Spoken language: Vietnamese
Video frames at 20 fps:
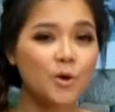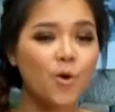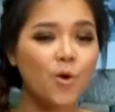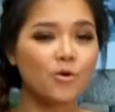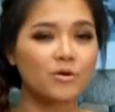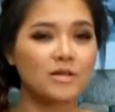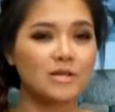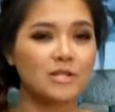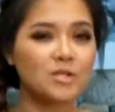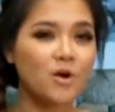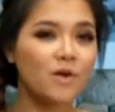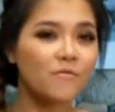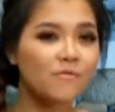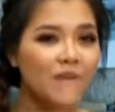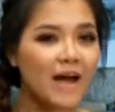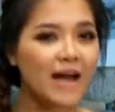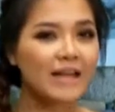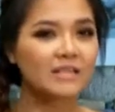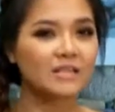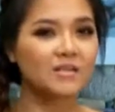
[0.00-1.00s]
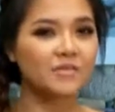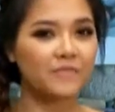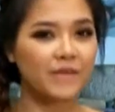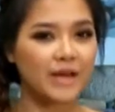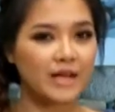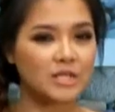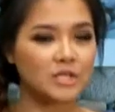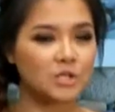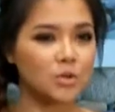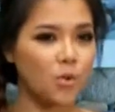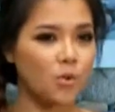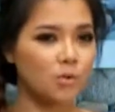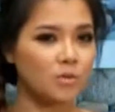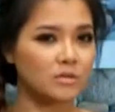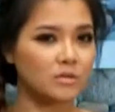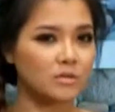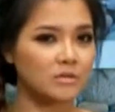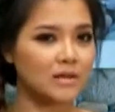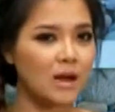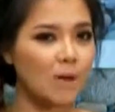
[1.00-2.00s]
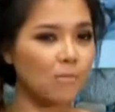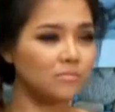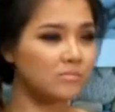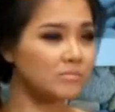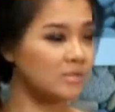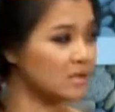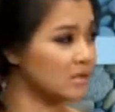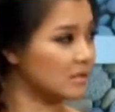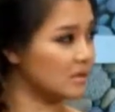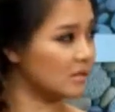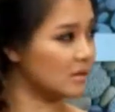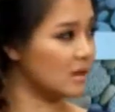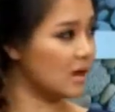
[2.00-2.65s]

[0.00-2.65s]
xuồng được xuất phát từ việc xuồng được đóng từ